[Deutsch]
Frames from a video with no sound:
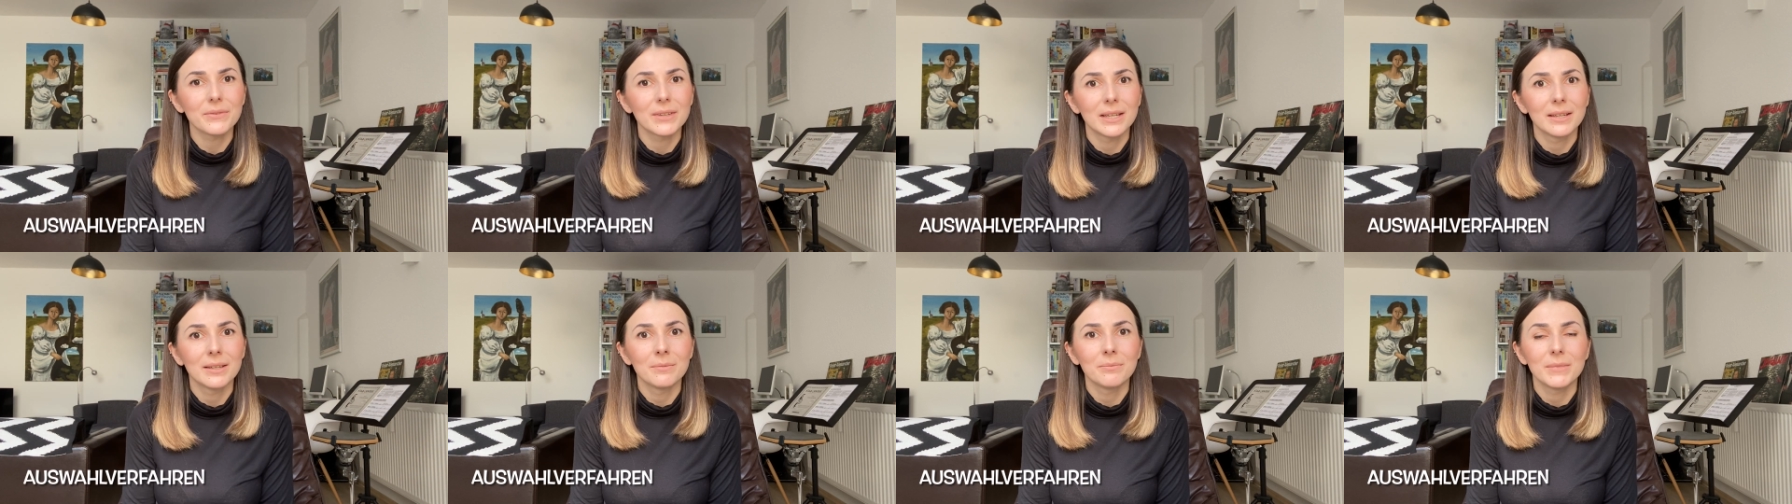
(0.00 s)

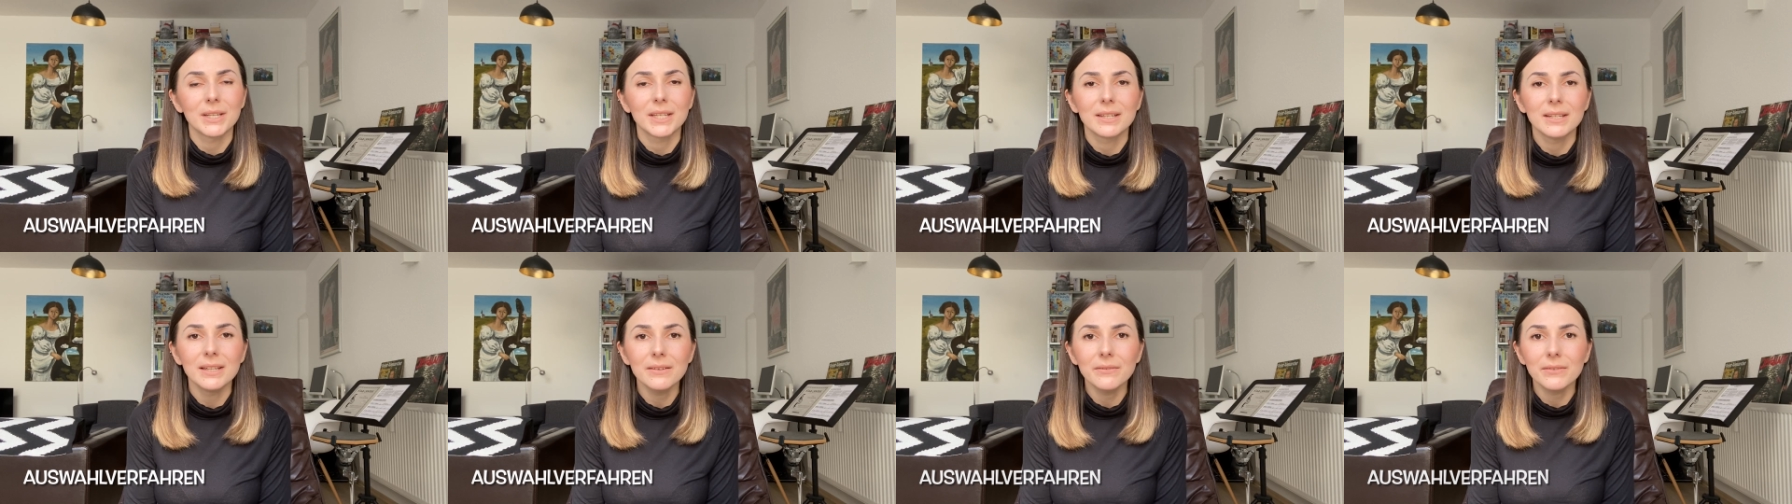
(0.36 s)
denn
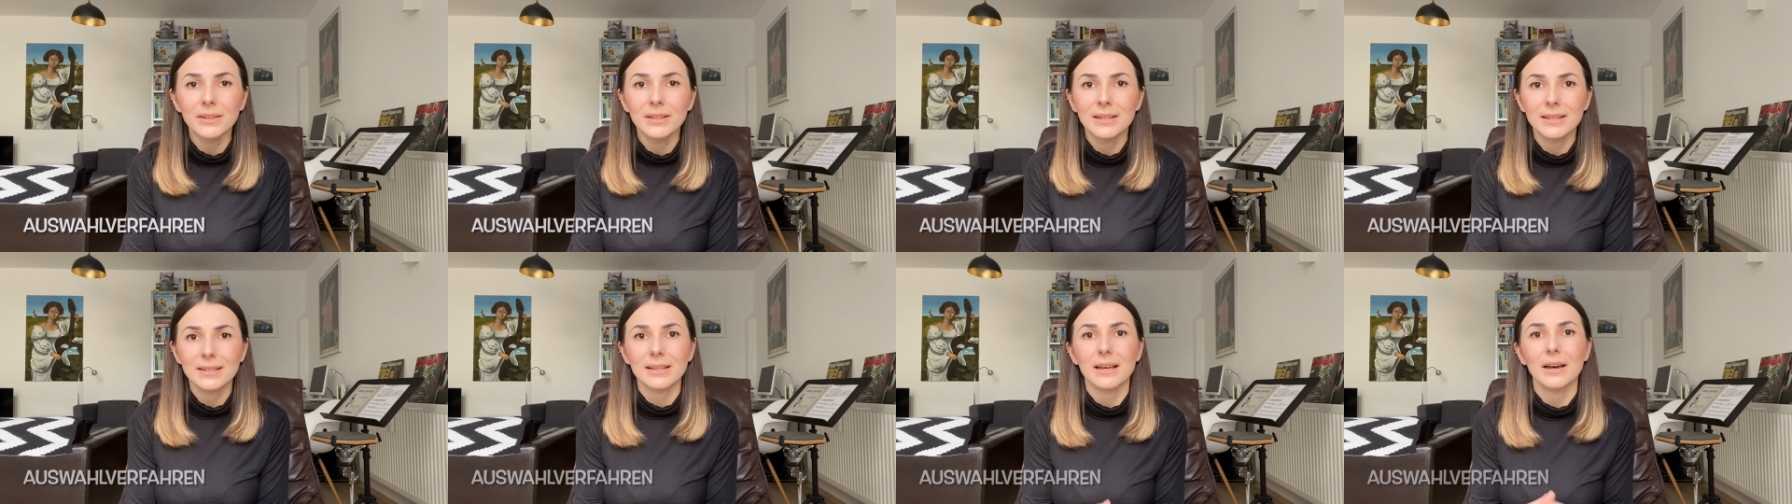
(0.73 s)
mit
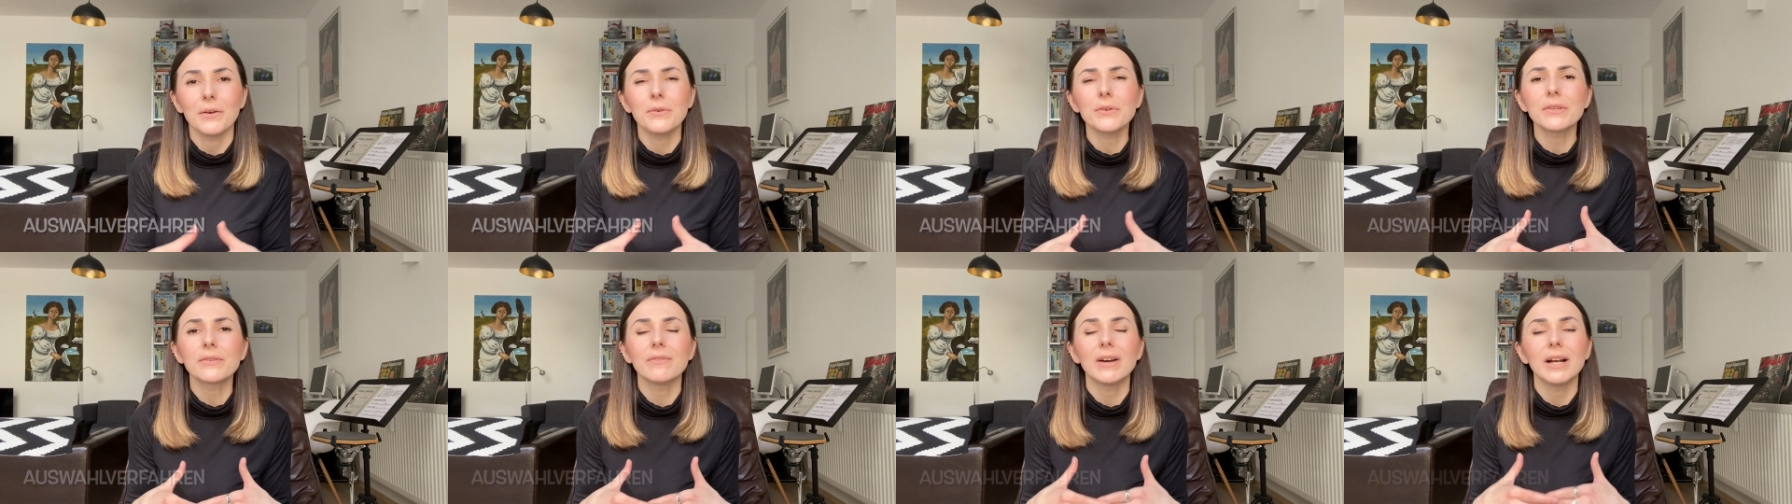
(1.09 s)
Hilfe des
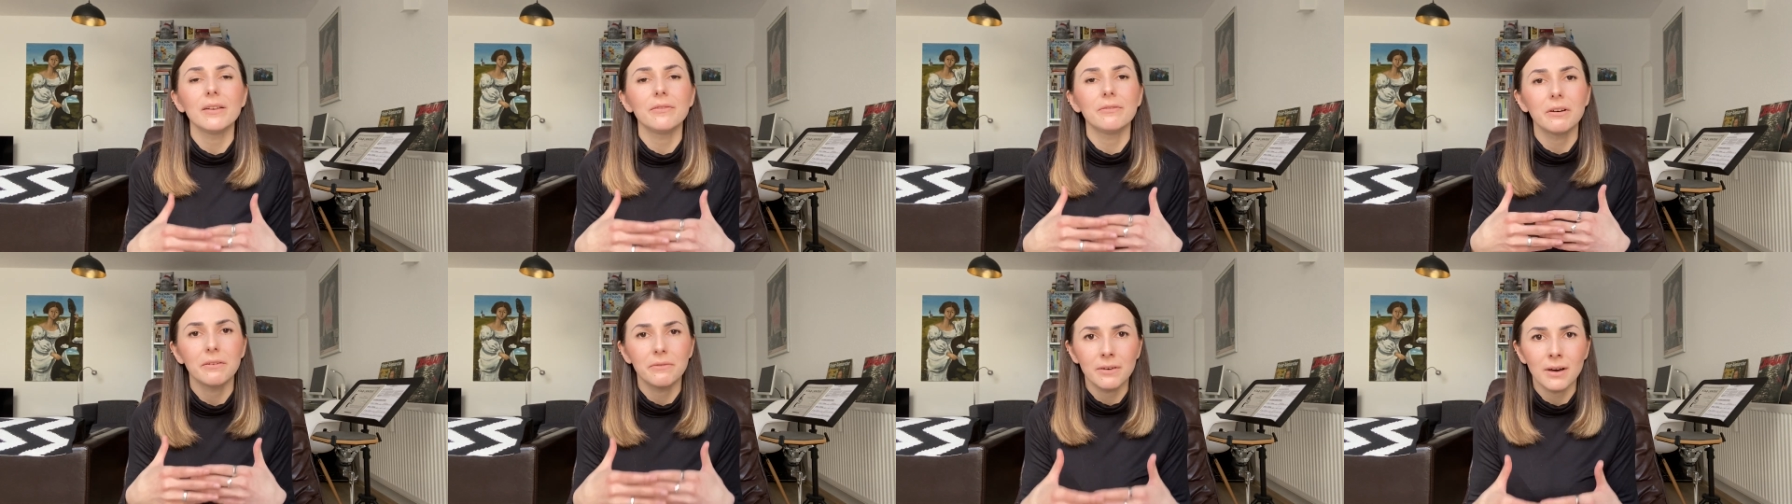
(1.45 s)

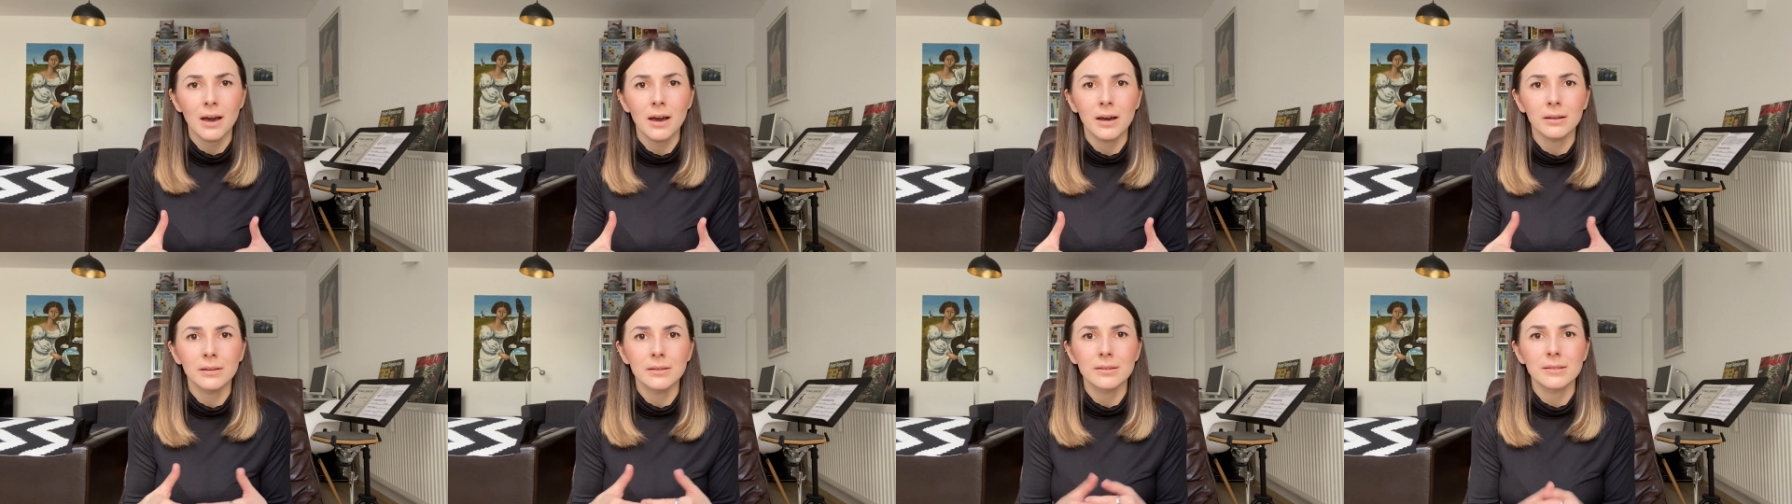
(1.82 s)

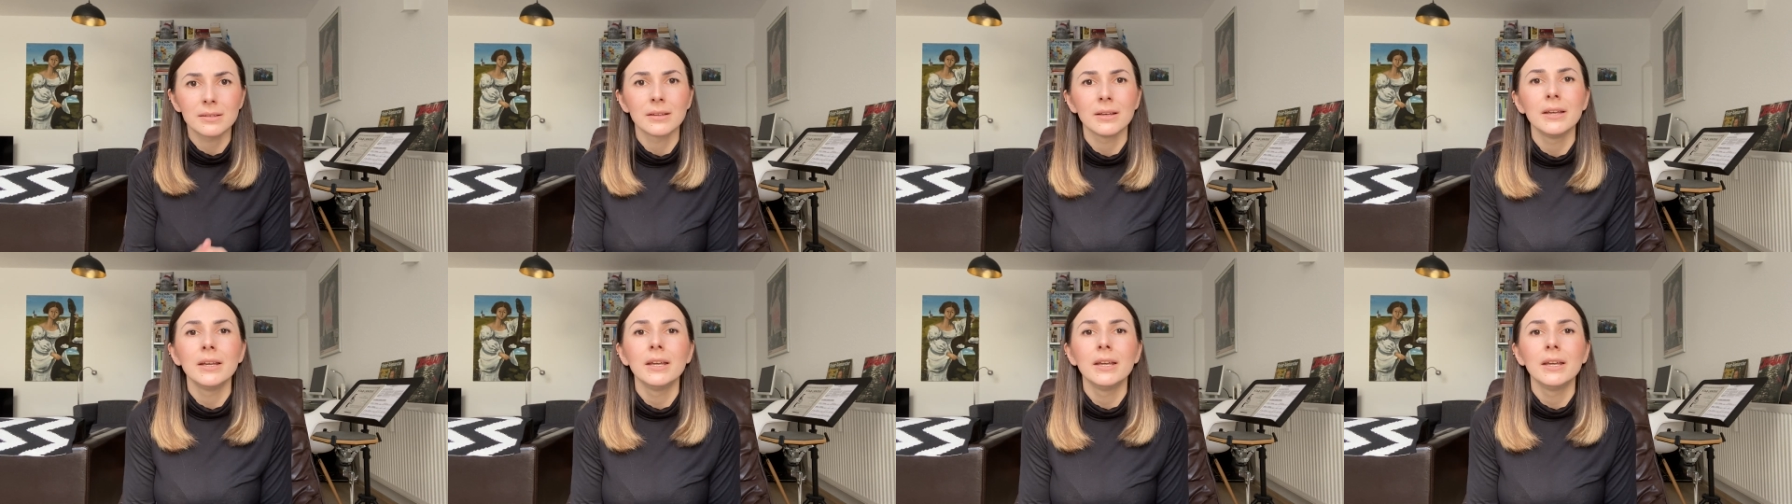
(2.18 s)
Auswahlverfahrens